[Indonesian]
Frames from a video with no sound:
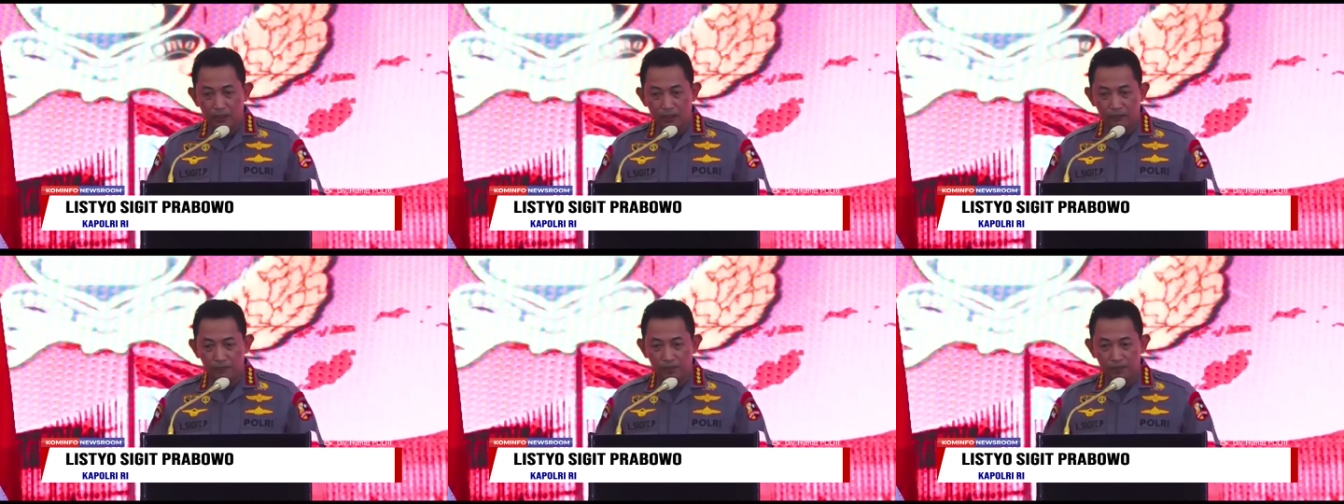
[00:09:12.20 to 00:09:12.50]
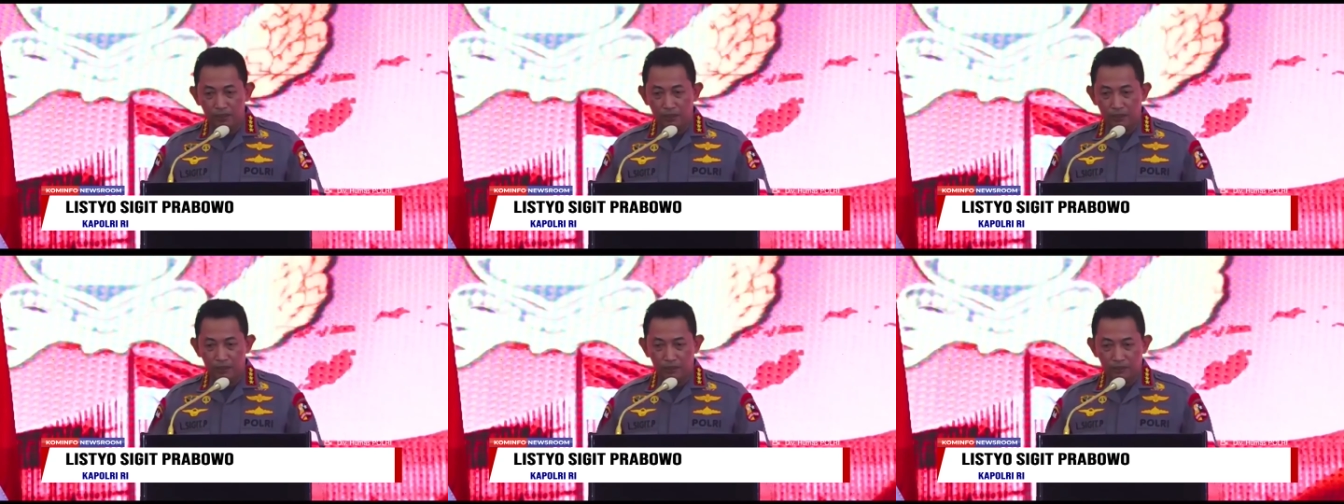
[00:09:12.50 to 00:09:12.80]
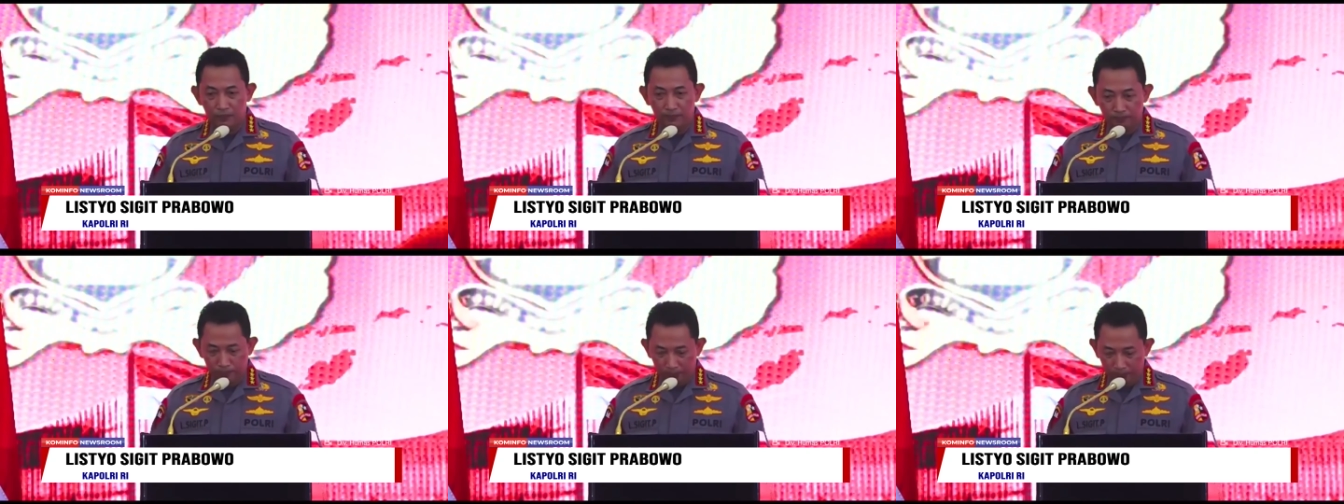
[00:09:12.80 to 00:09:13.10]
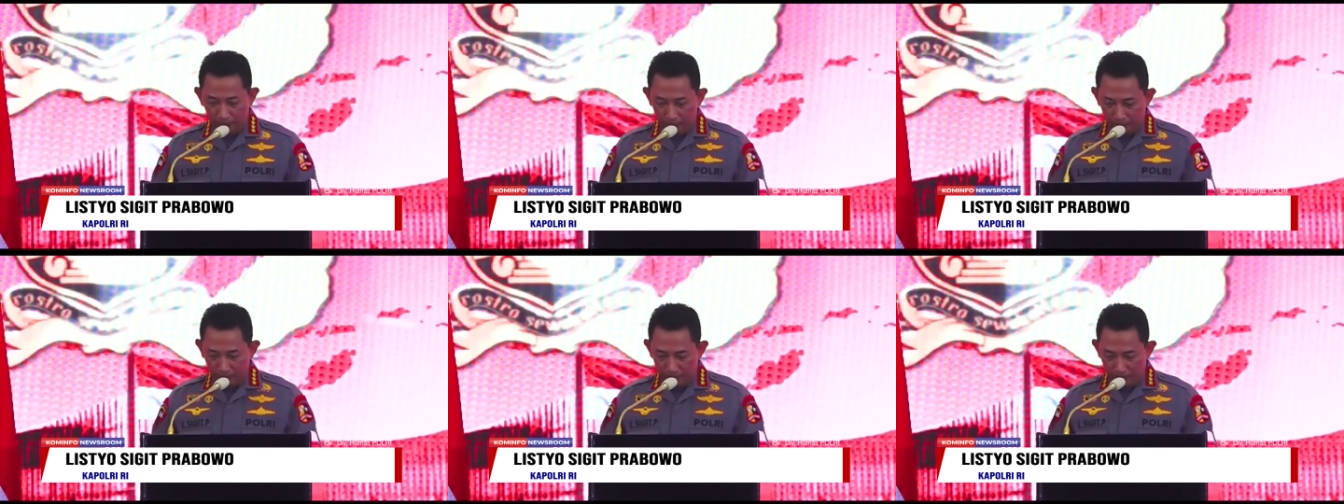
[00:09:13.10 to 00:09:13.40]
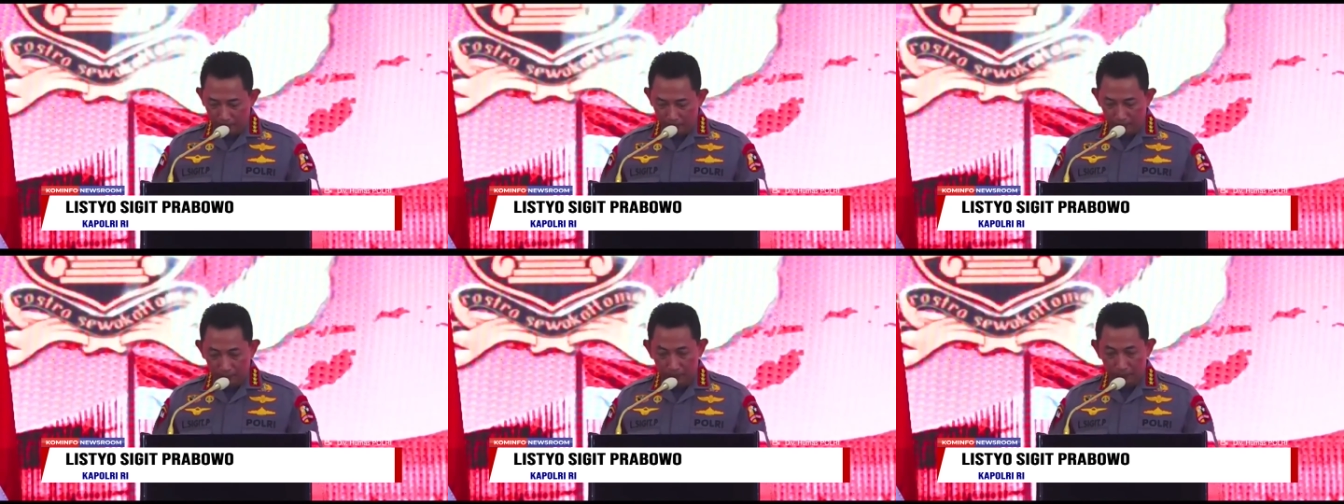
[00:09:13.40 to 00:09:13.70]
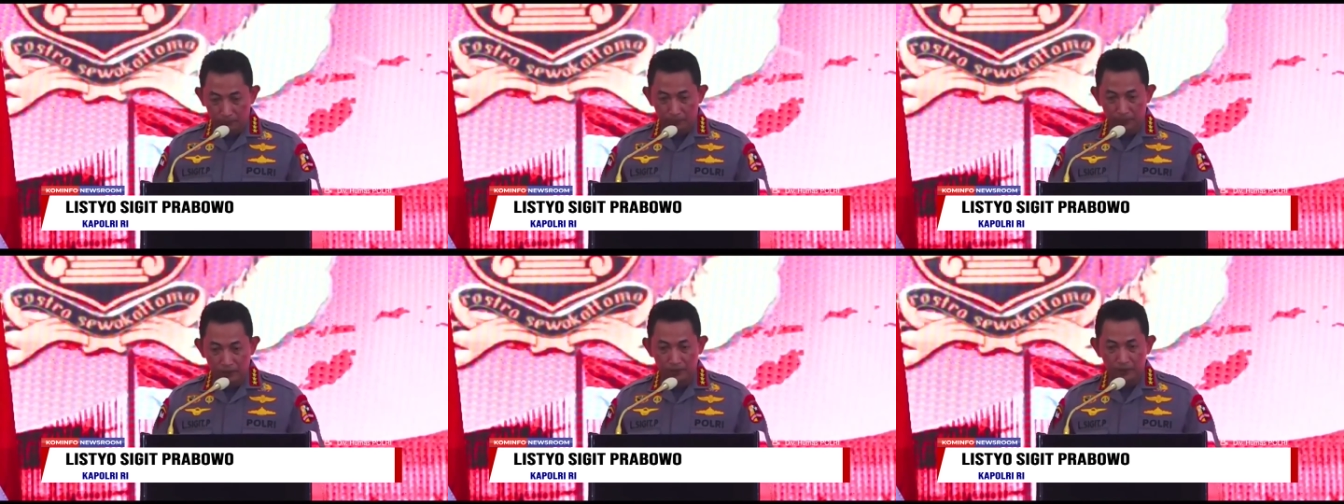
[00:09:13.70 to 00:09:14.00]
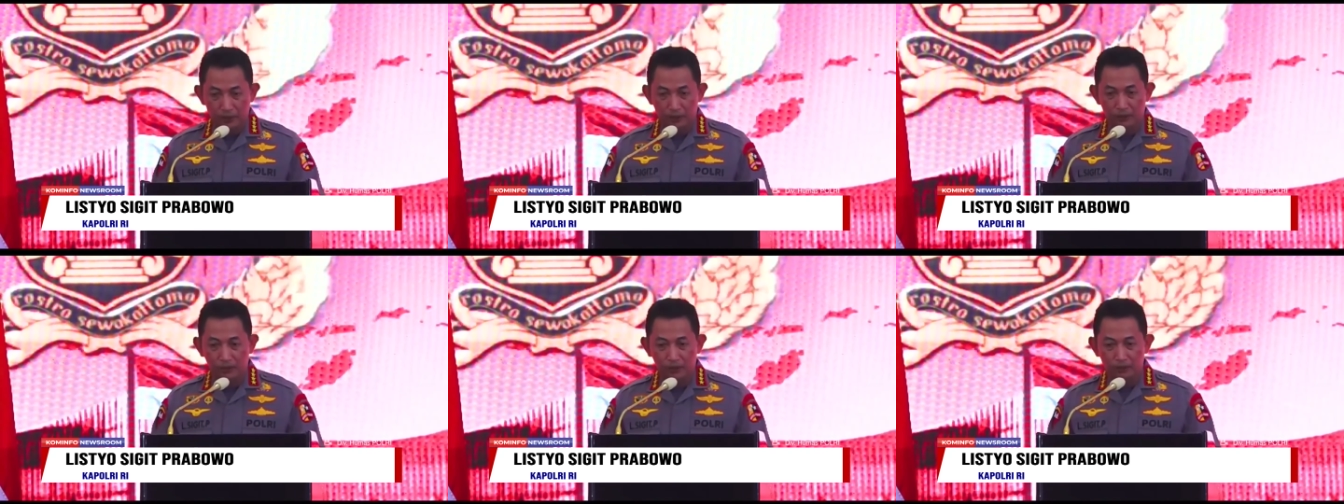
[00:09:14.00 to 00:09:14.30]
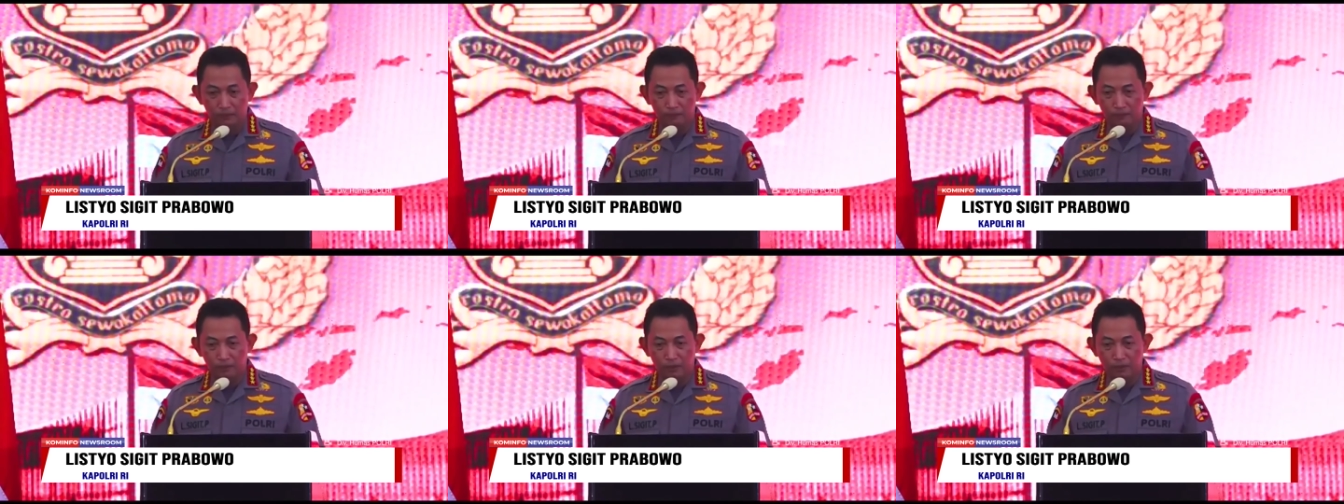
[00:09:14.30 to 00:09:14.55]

apa yang menjadi